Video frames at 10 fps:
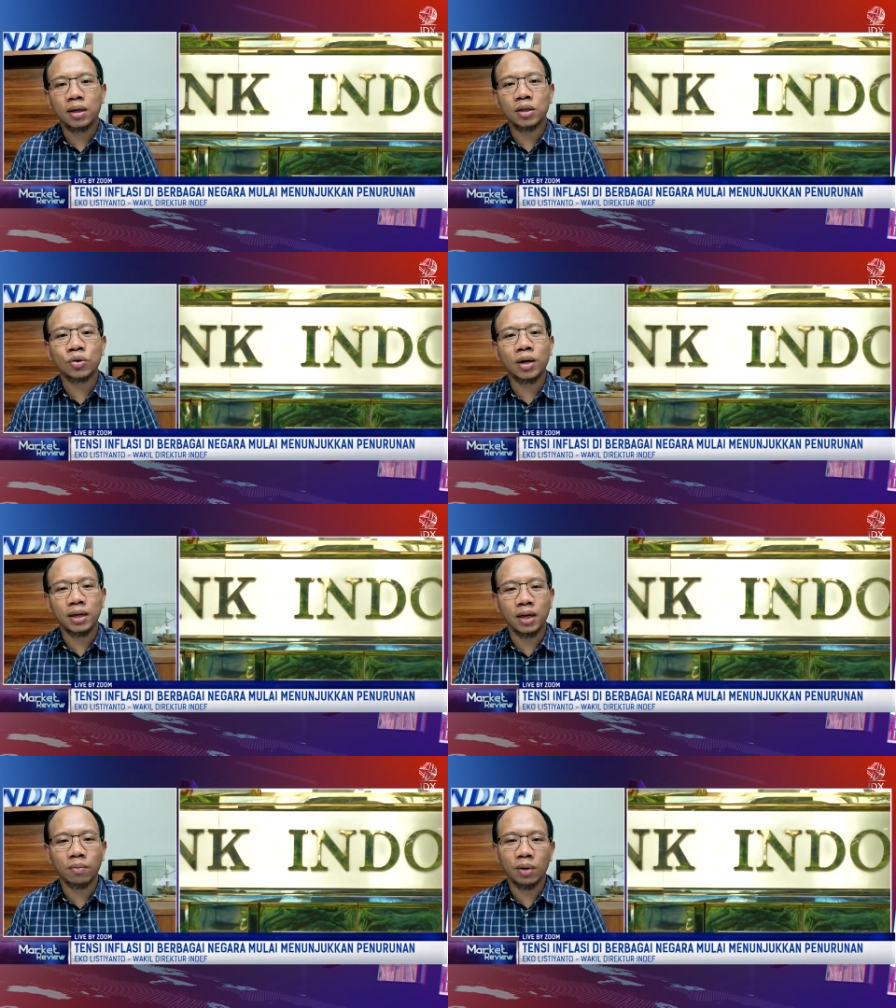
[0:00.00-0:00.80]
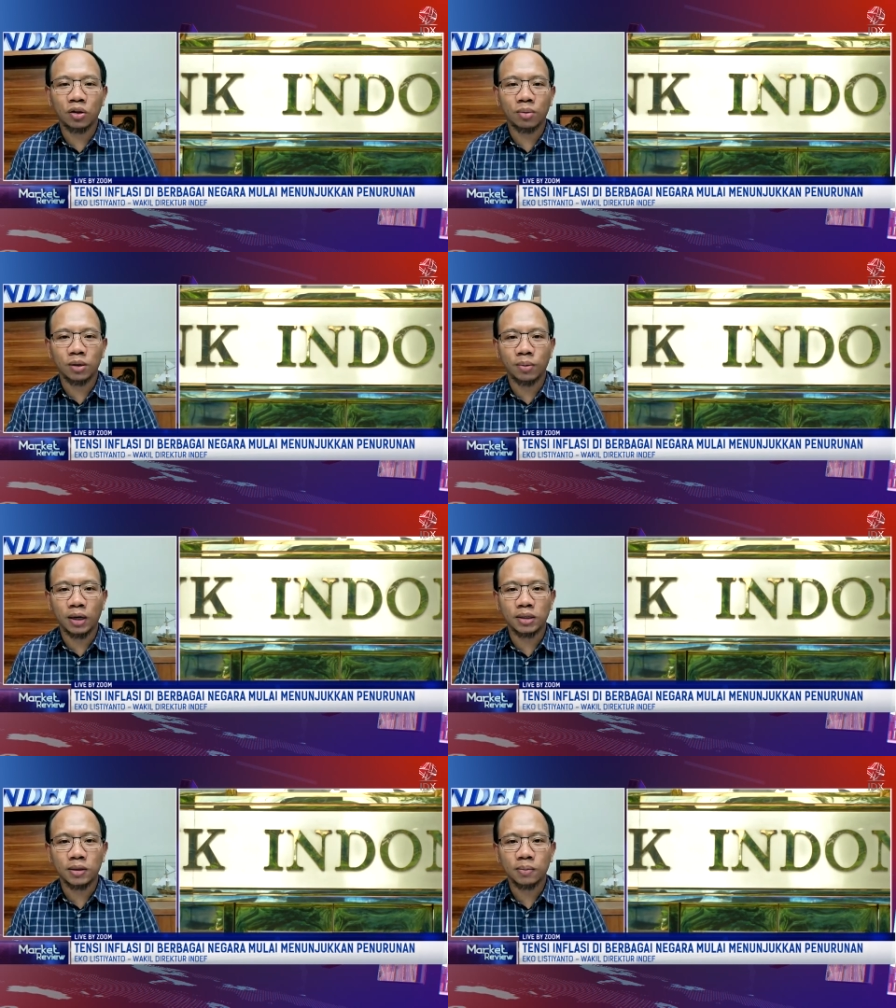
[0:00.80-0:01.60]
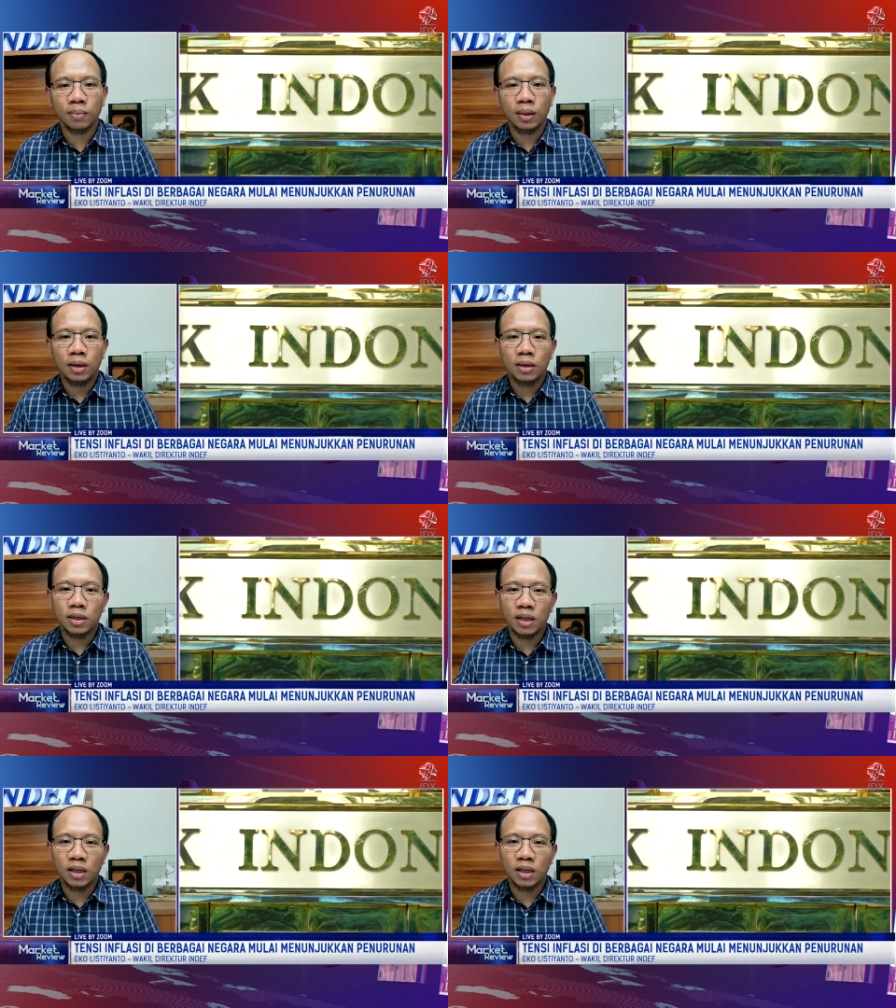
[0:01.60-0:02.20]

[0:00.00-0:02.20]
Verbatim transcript: gejolaknya begitu Mas Pras. Oke.